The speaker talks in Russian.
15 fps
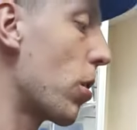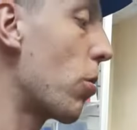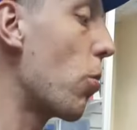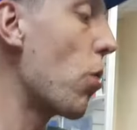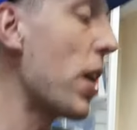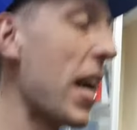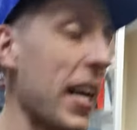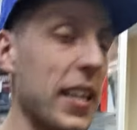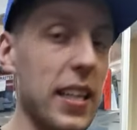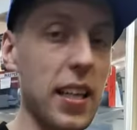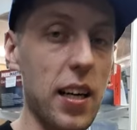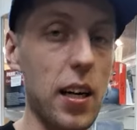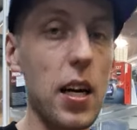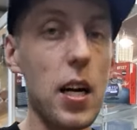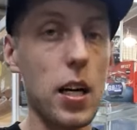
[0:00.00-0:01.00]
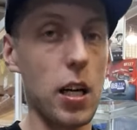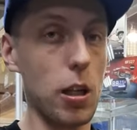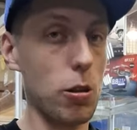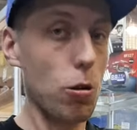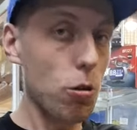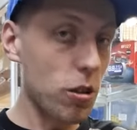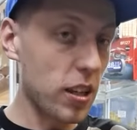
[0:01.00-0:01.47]
регулятора,
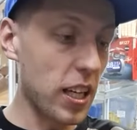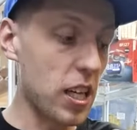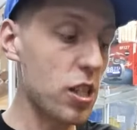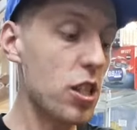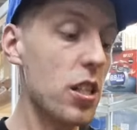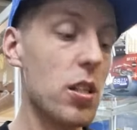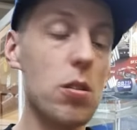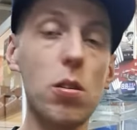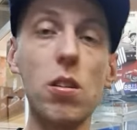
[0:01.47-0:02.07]
который также